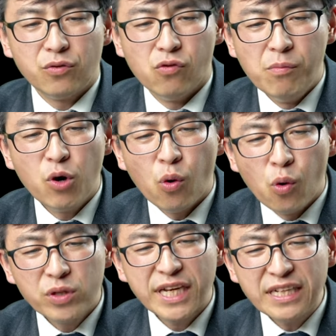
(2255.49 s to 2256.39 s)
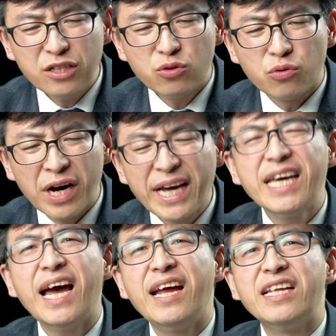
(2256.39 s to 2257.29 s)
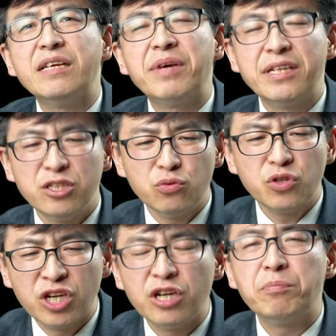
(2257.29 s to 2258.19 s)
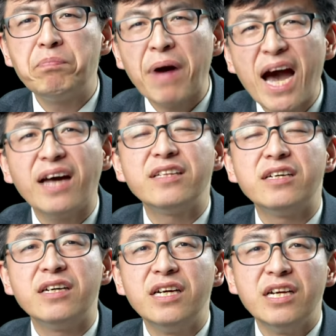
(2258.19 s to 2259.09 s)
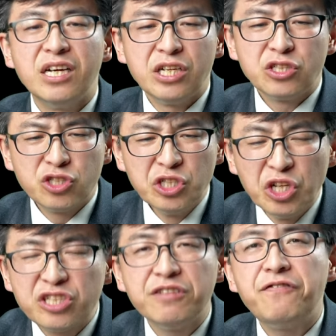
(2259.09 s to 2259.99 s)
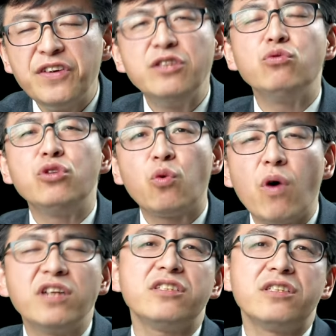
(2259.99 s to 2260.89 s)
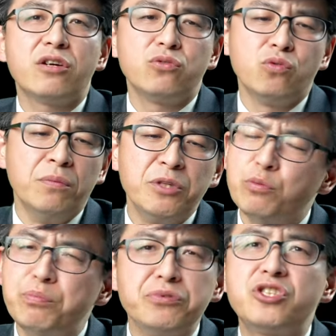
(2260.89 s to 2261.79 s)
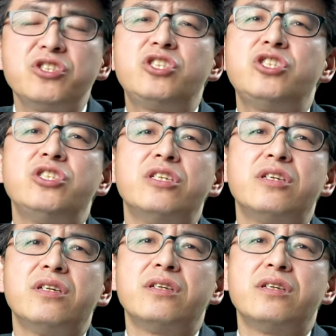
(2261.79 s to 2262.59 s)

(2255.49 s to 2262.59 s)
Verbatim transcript: 我们活在那种黑暗里面，那种可怕的、惹生愤怒的光景当中，我们都不自知。